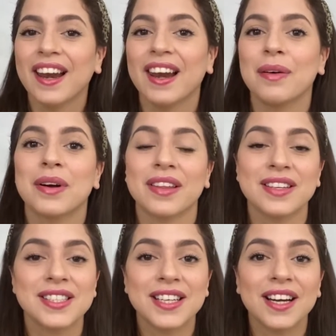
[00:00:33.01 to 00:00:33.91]
La
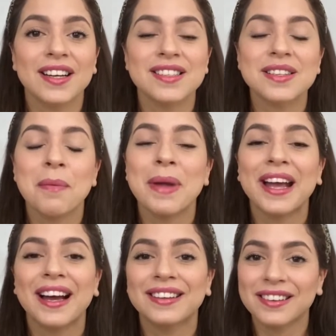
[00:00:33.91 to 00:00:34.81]
verdad, chicas, me
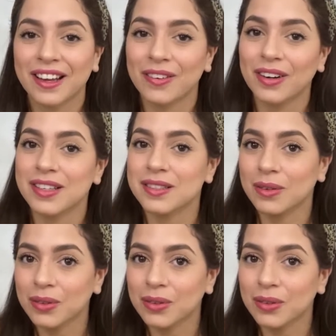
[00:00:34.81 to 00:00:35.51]
encantaron las